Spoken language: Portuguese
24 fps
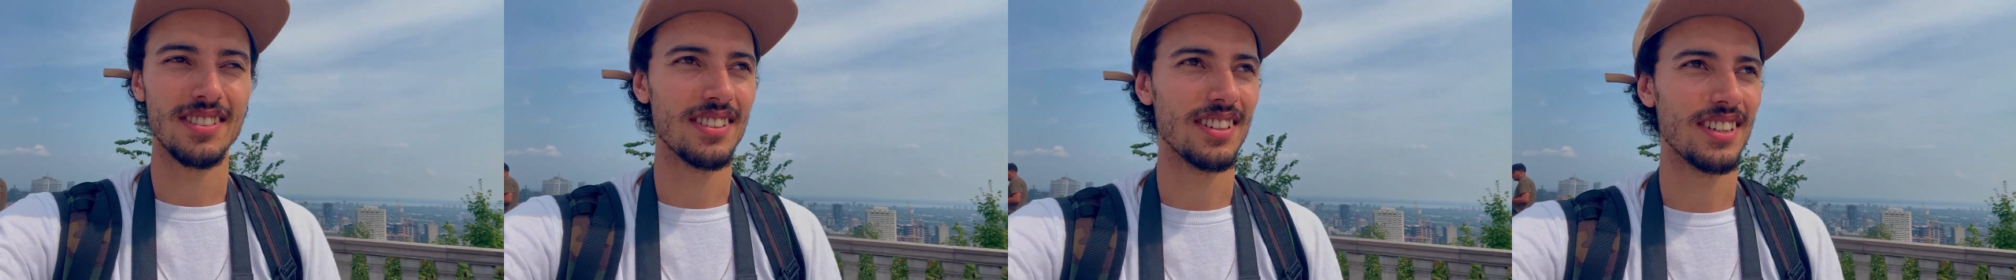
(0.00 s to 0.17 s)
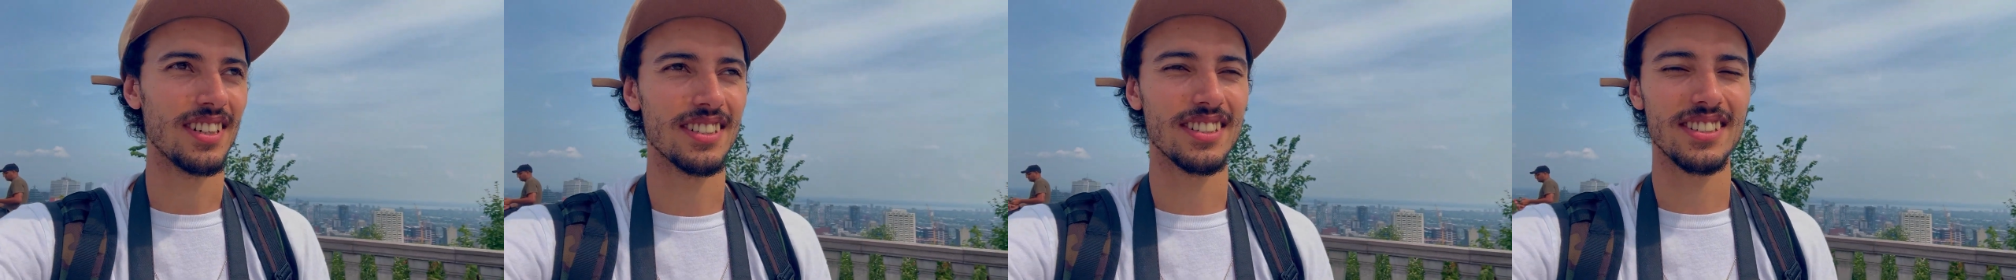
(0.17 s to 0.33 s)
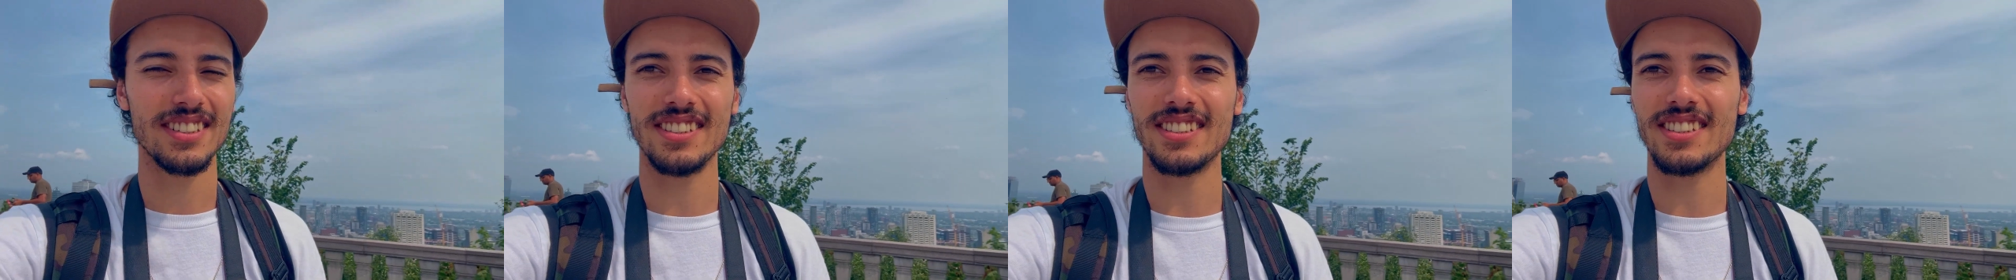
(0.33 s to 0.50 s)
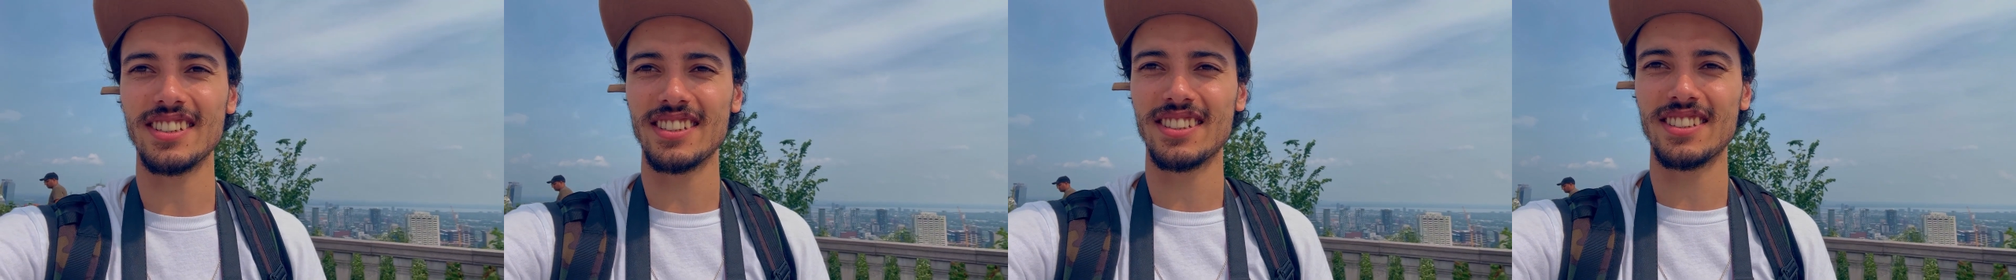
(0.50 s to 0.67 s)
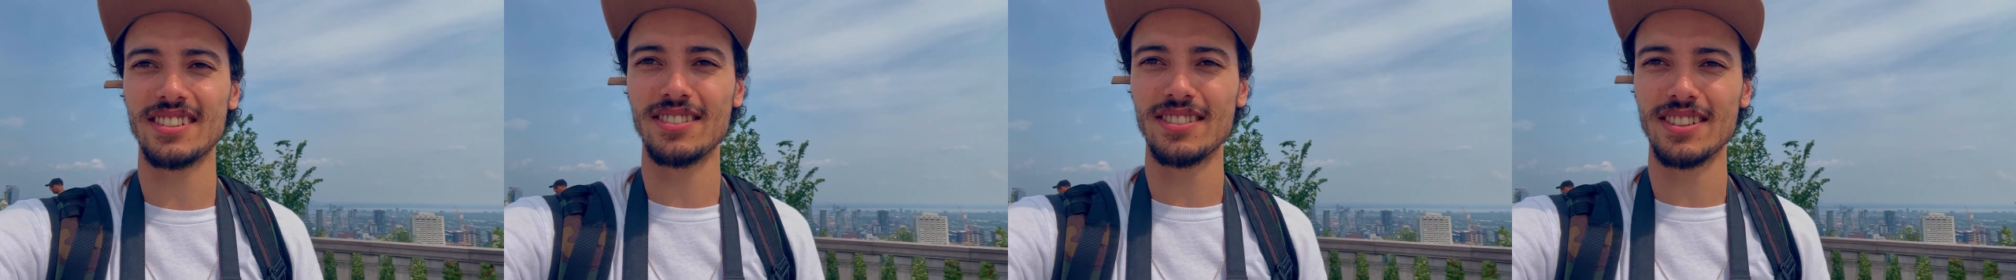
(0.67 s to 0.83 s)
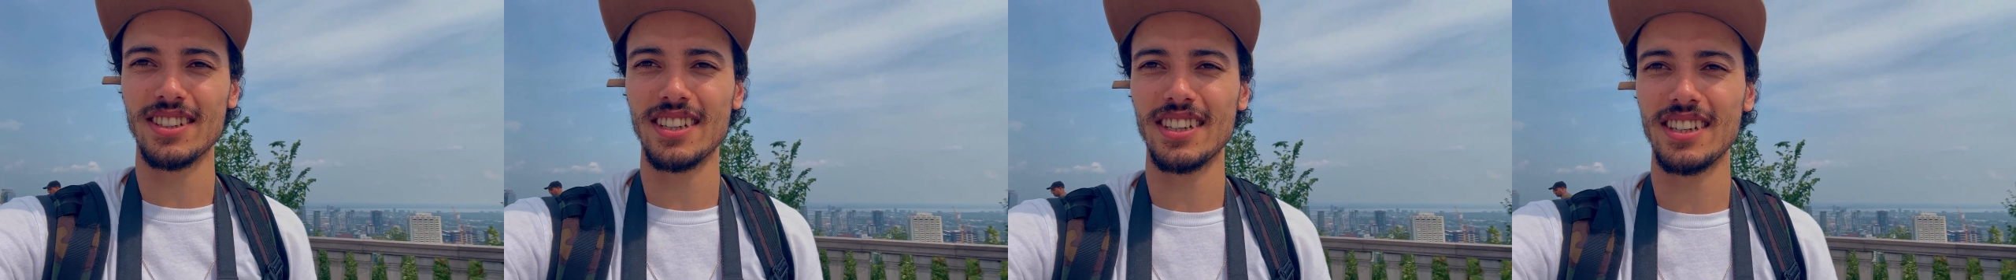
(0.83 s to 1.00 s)
Uma
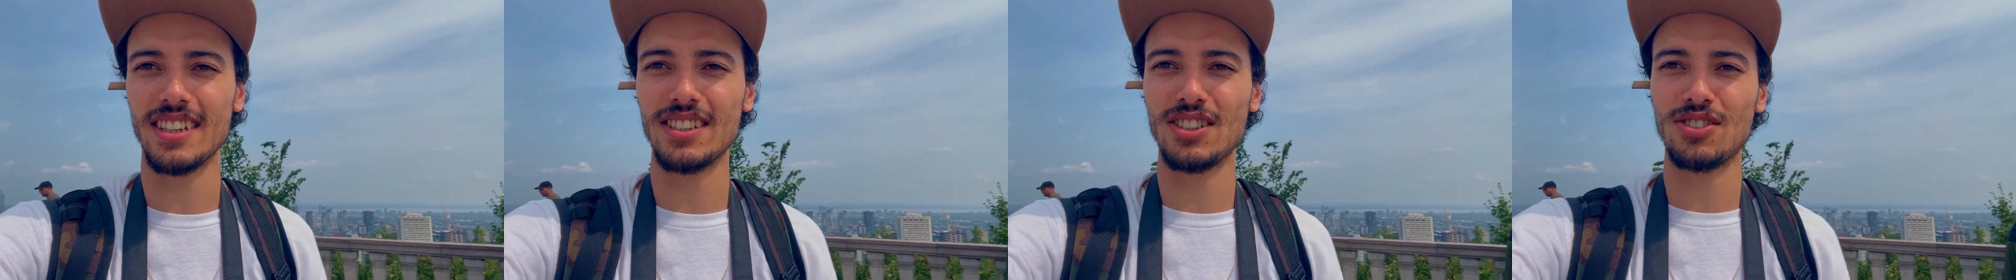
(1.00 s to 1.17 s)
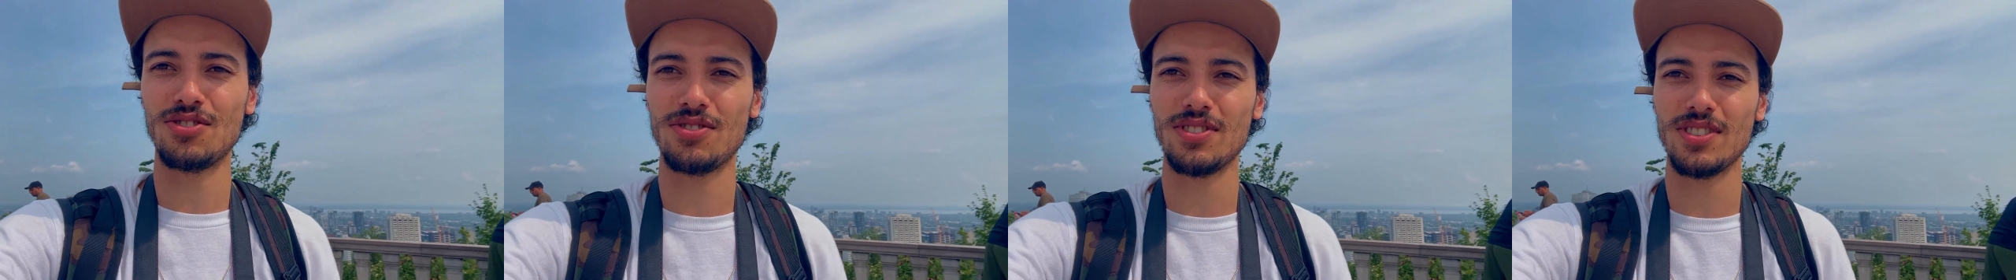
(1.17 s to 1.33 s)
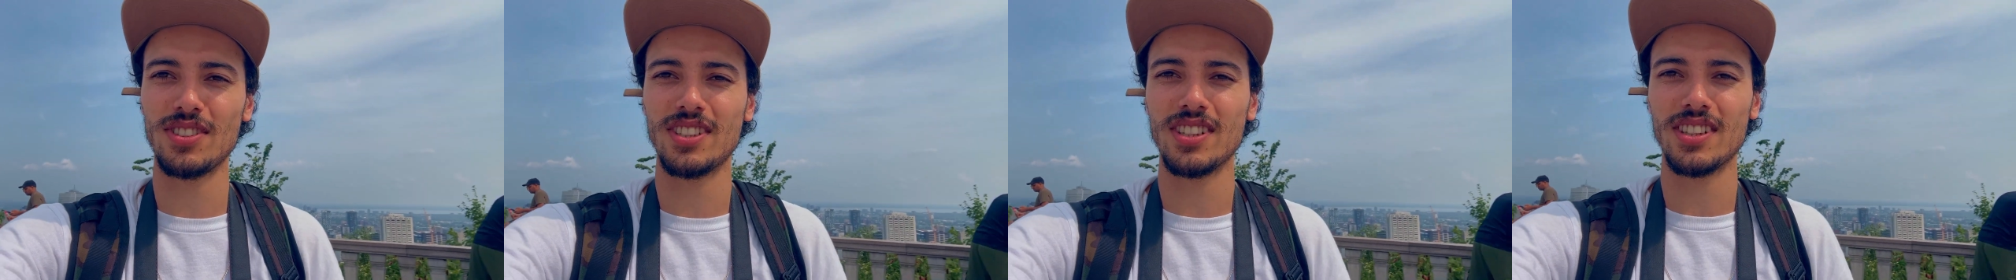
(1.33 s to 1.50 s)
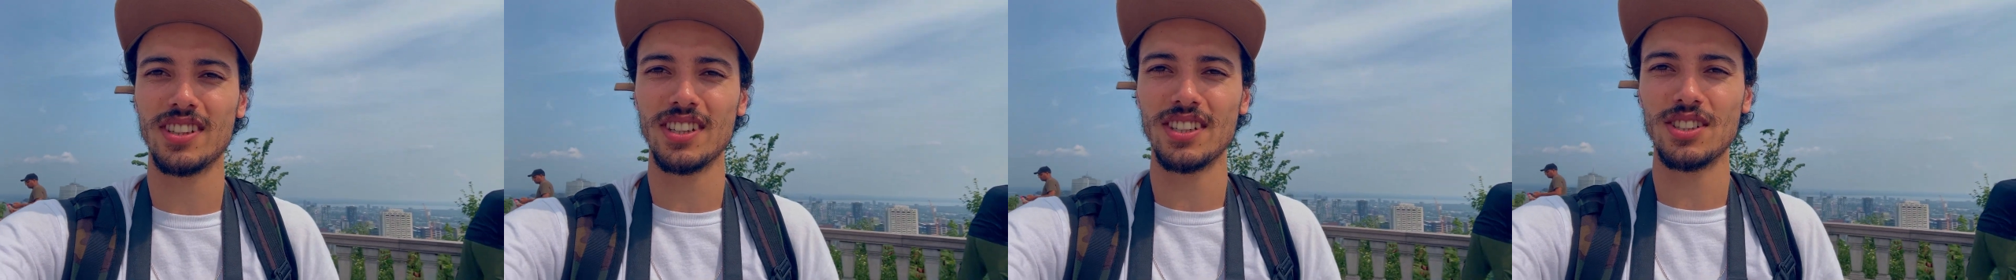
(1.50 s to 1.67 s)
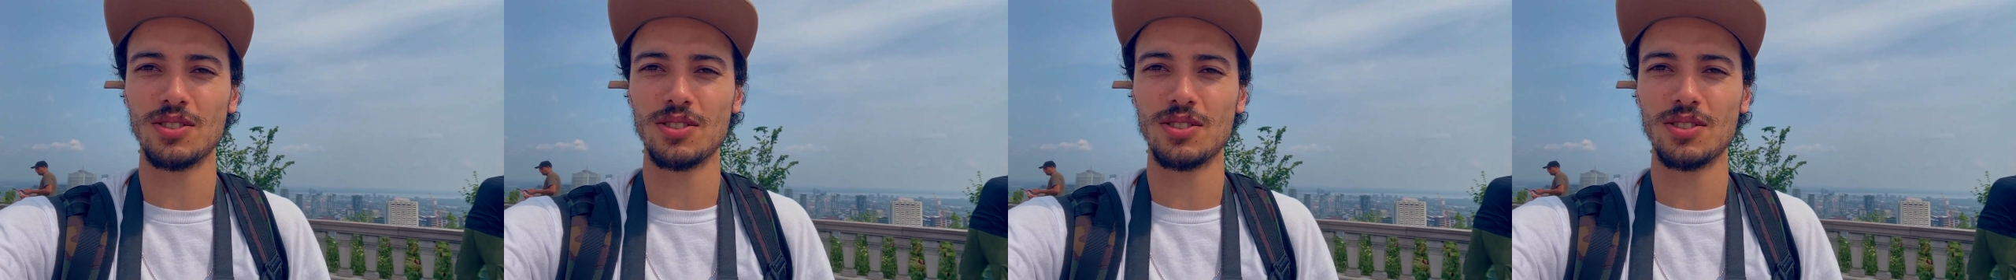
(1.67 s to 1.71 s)
sensação que é difícil até